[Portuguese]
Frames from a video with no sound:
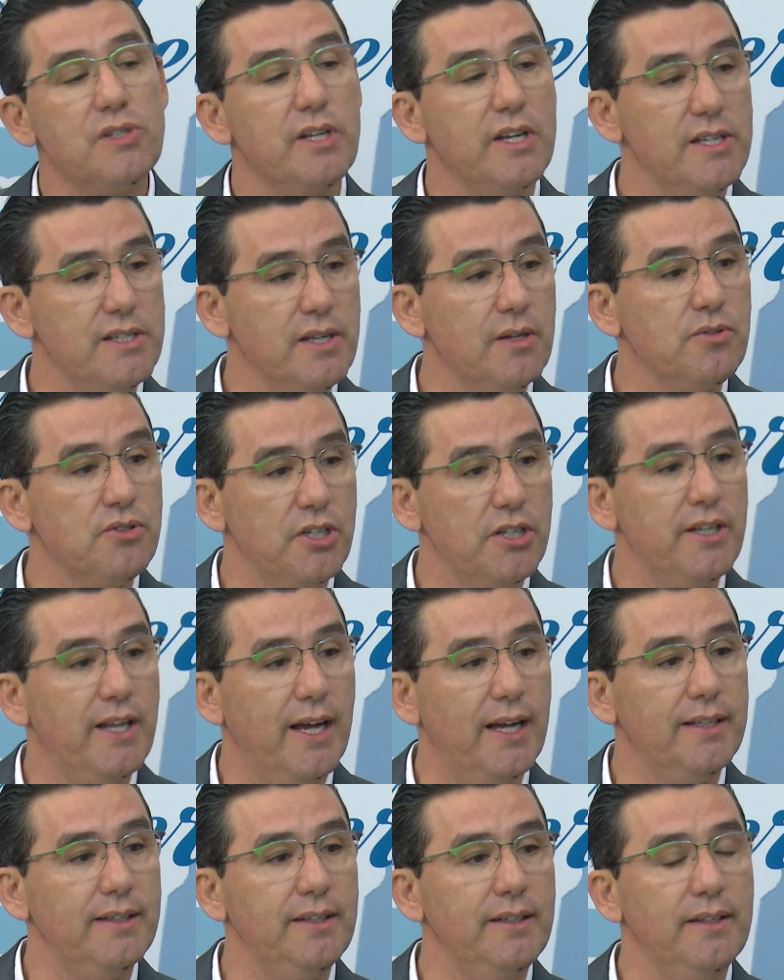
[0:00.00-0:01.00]
13 anos de
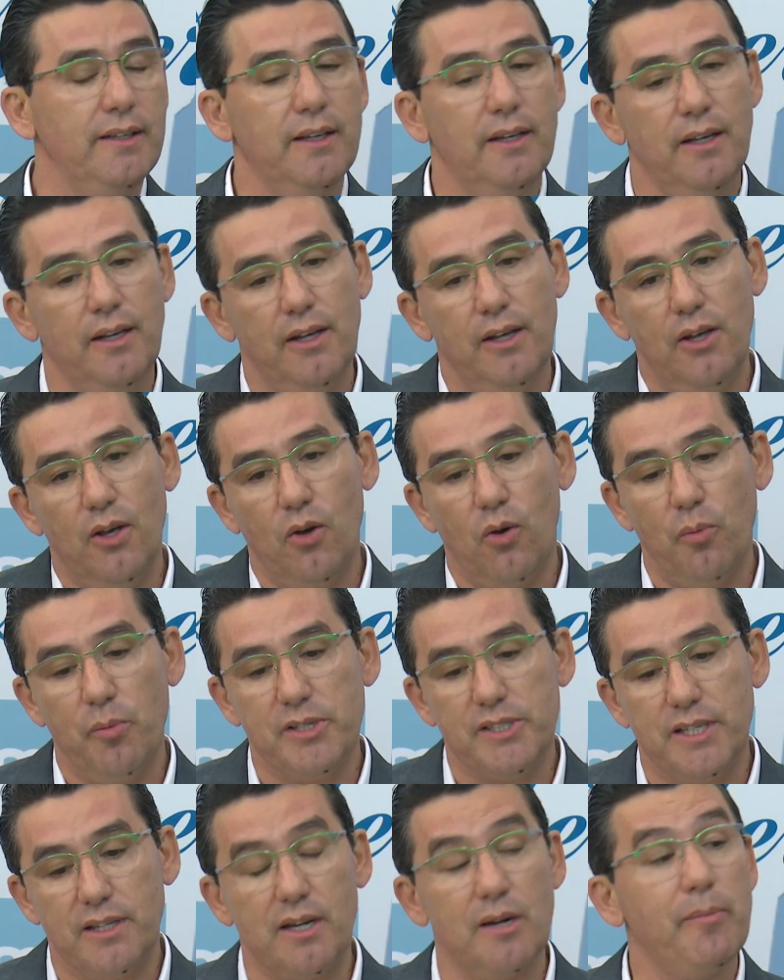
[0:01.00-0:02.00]
idade, eu
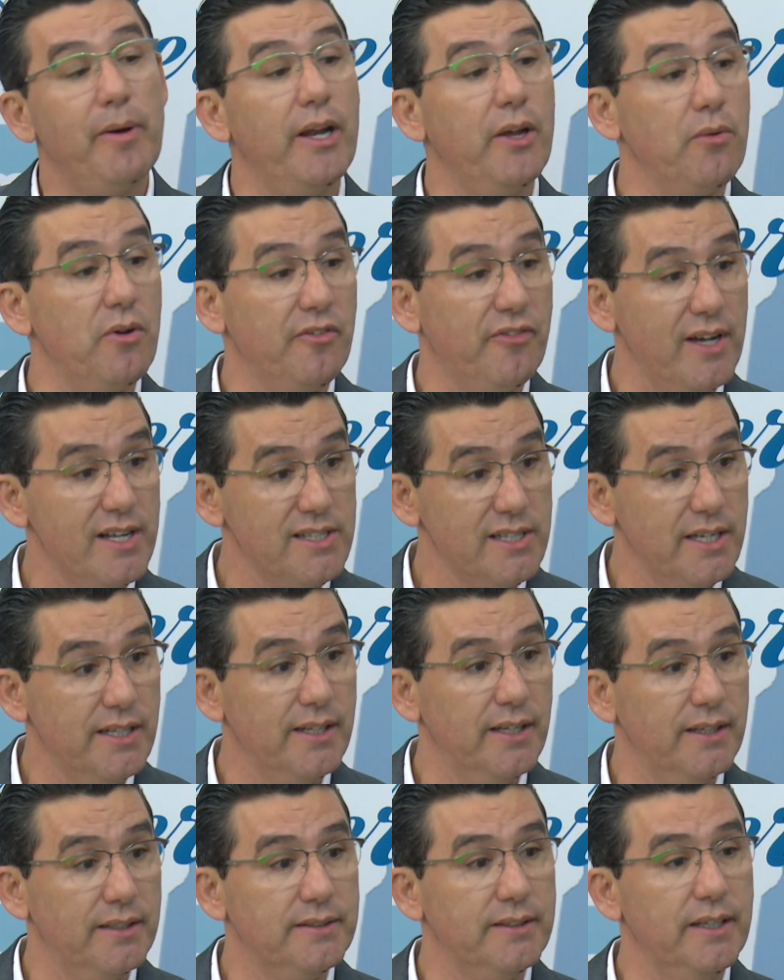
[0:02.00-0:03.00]
comecei a trabalhar em uma
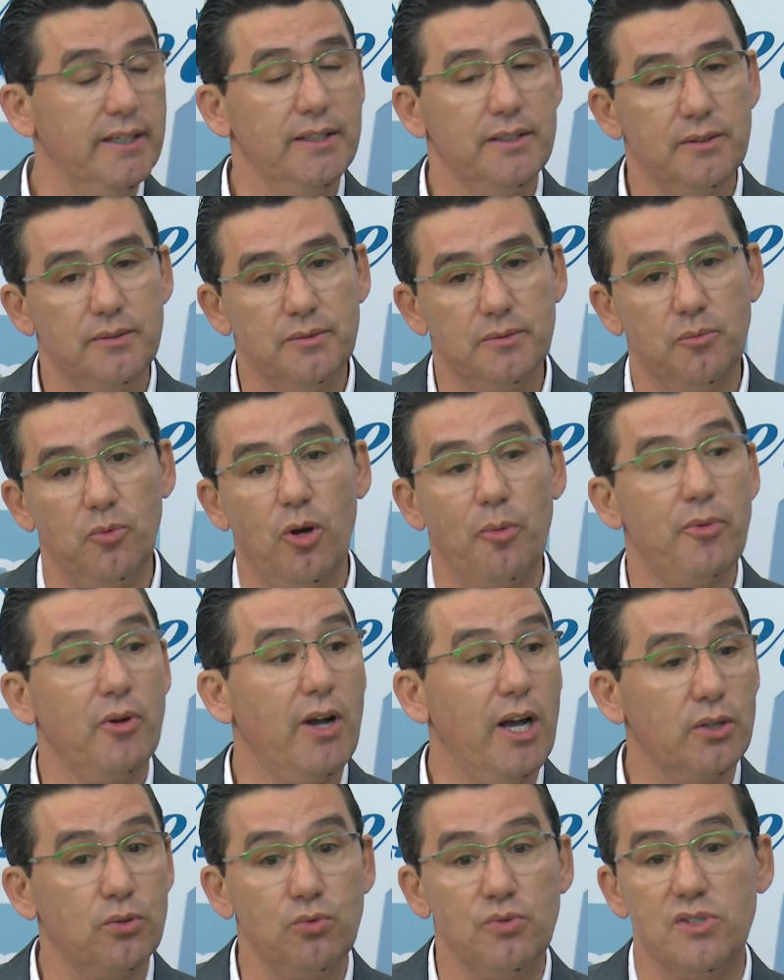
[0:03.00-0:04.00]
fazenda, né? meu amigo
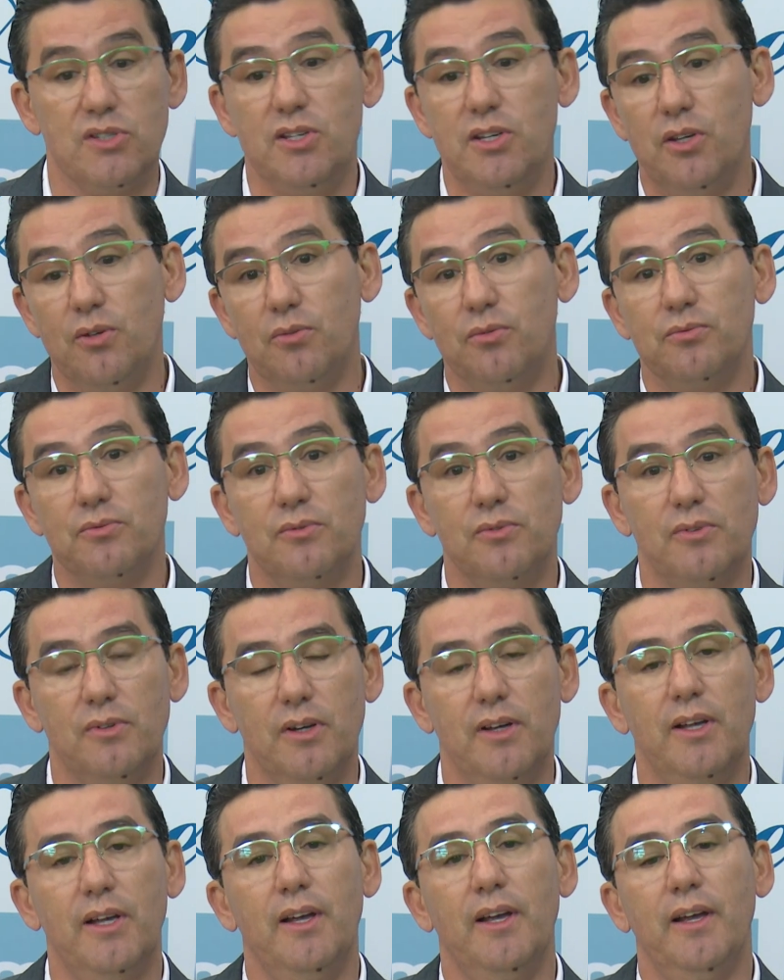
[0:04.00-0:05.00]
Artuzinho,
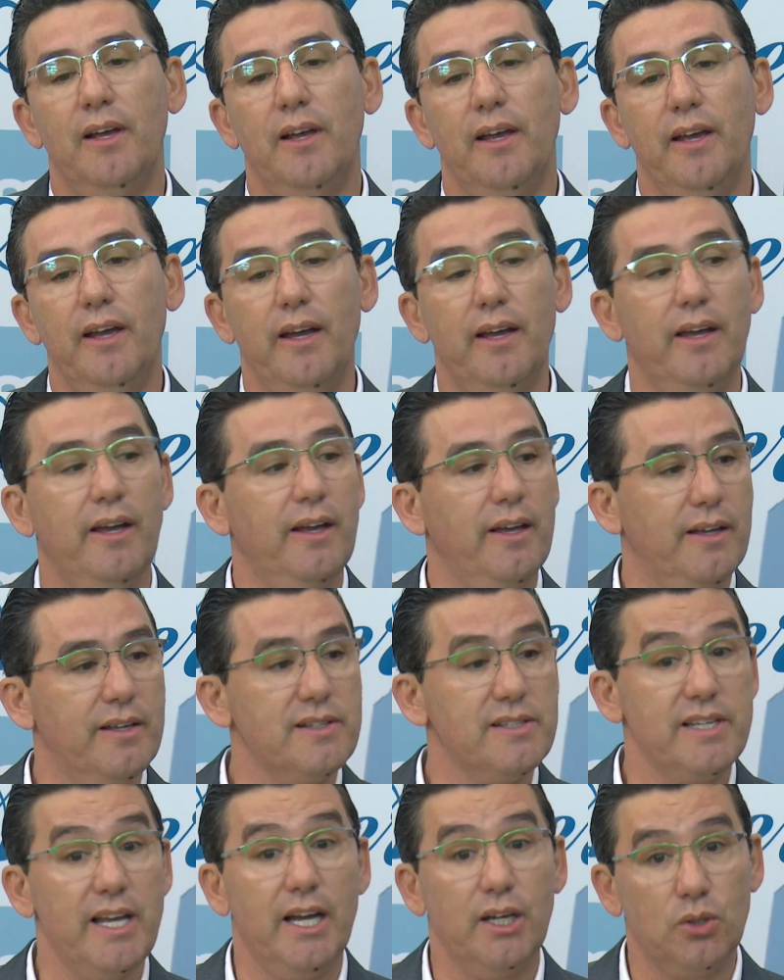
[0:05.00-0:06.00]
é,
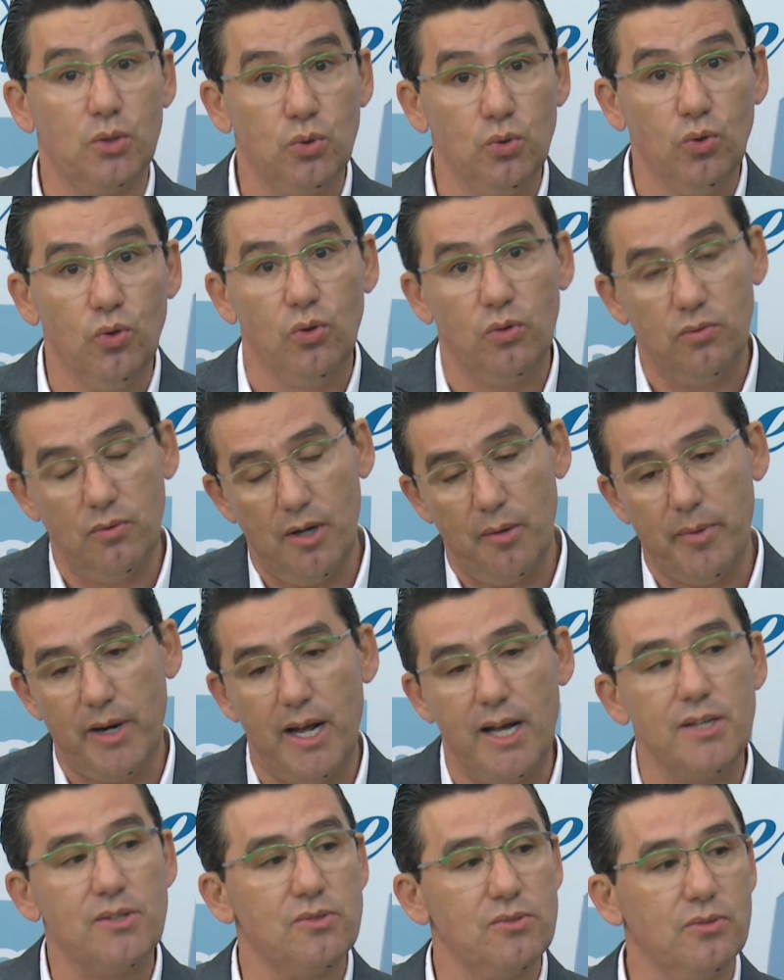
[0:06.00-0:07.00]
Zé Arthur, um
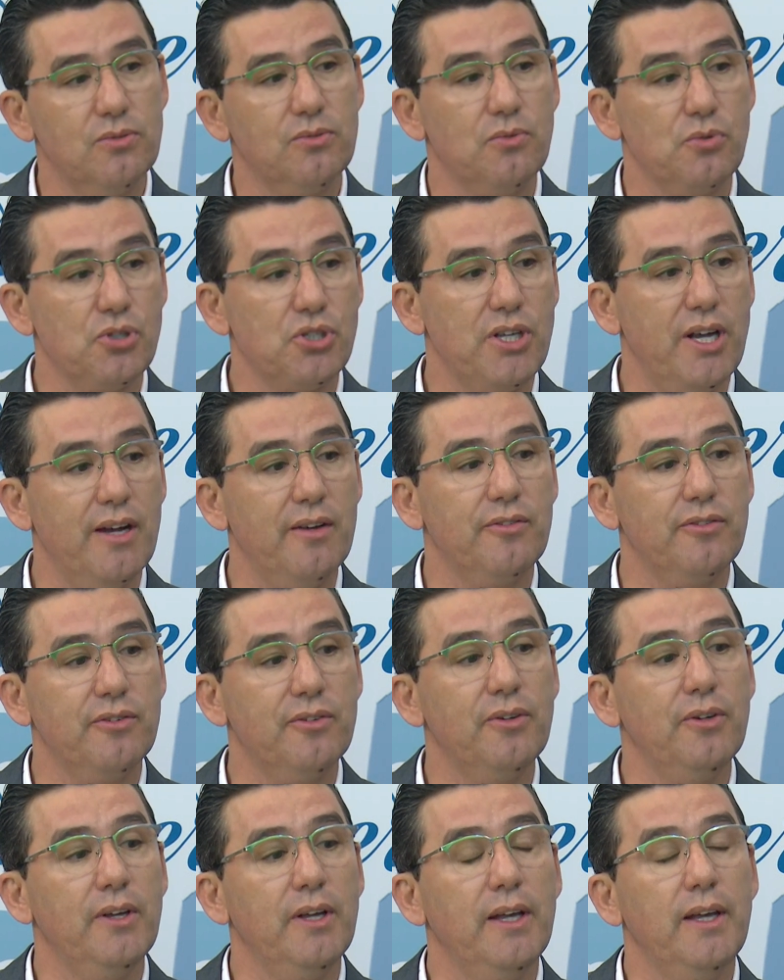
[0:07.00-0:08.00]
abraço, Gustavo.
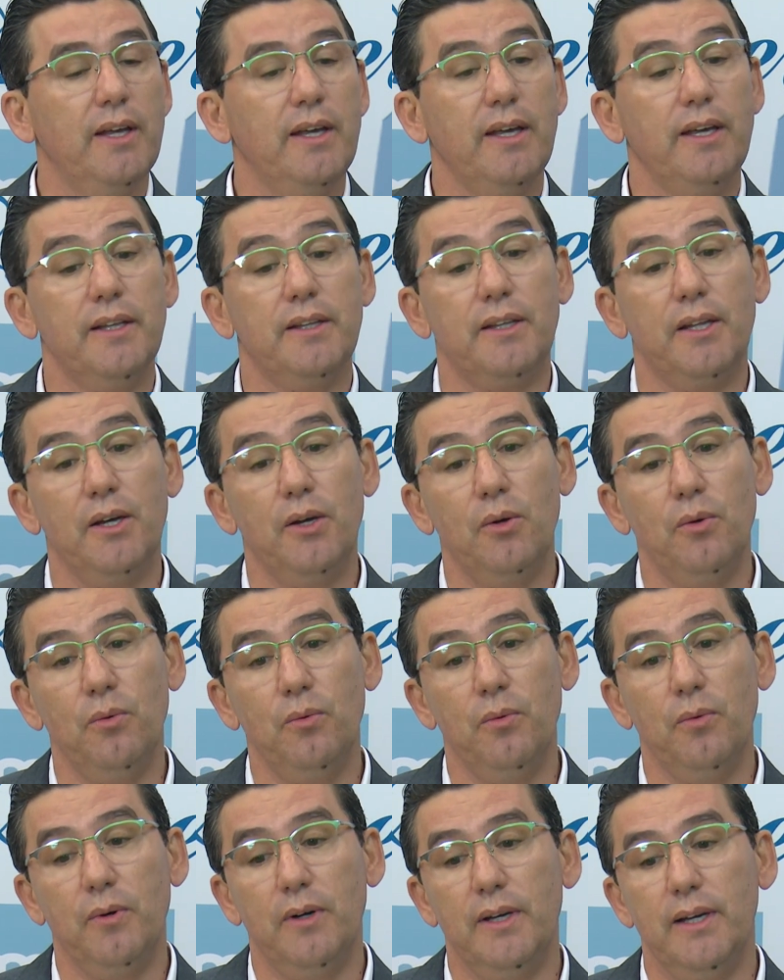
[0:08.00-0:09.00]

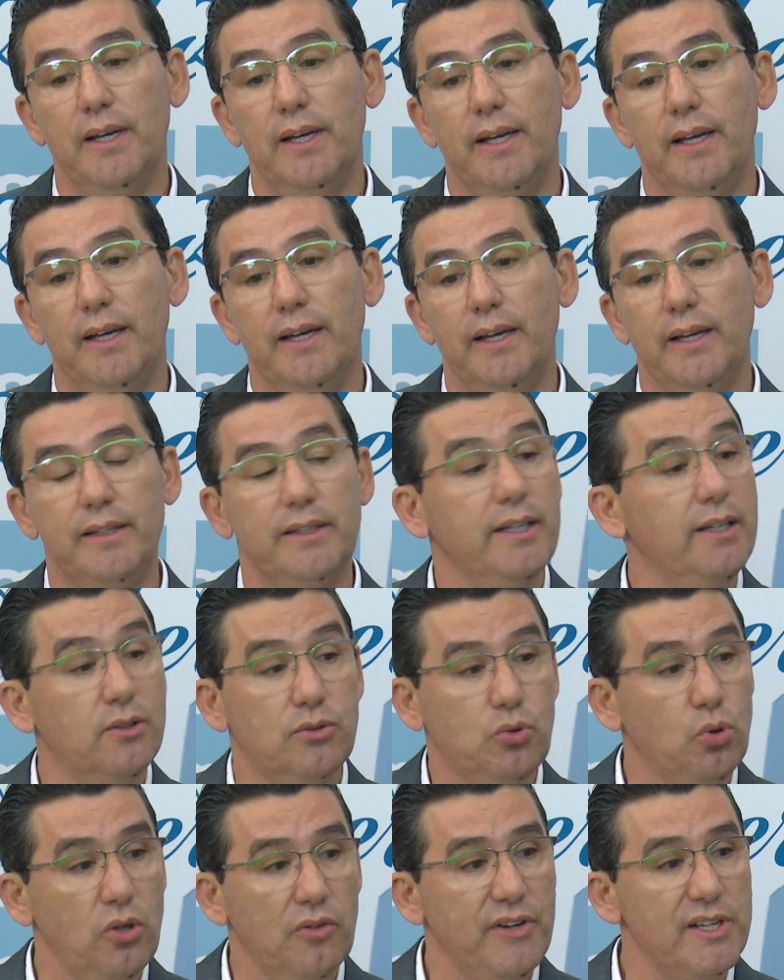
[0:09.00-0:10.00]
Então, é, de,
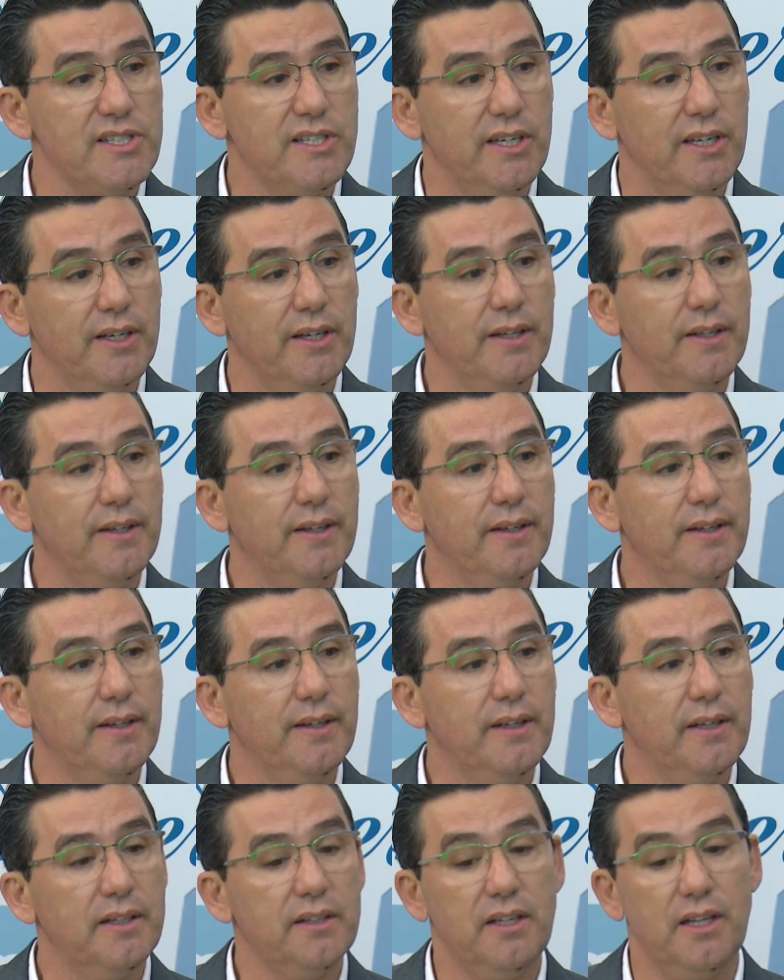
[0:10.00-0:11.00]
tudo eu fazia.
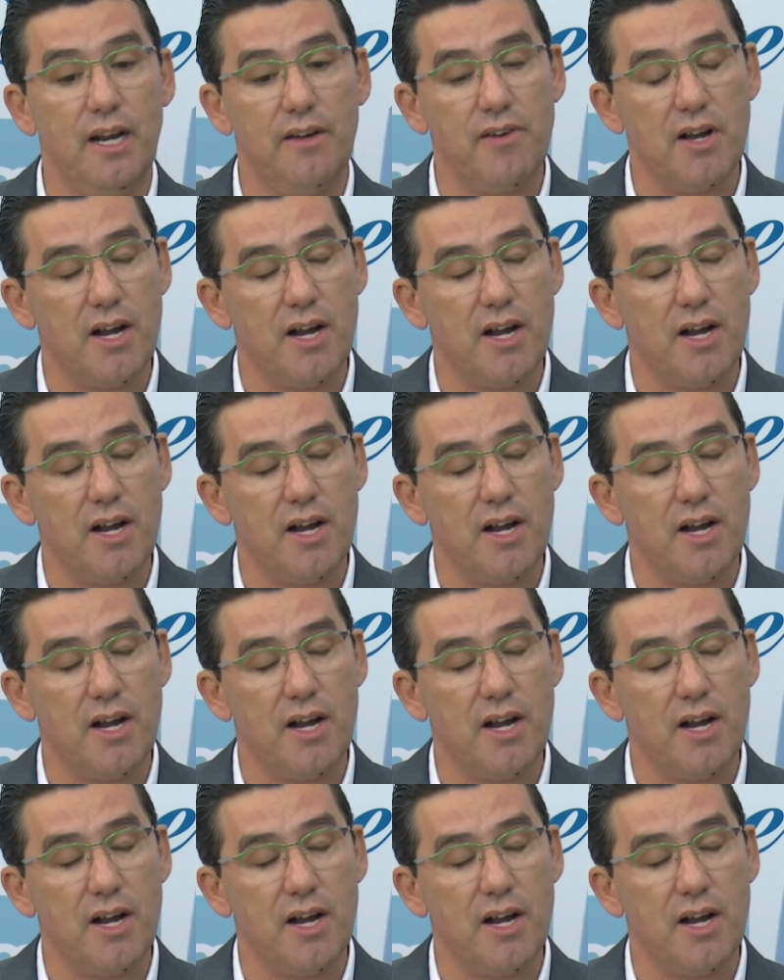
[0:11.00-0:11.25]
Tirava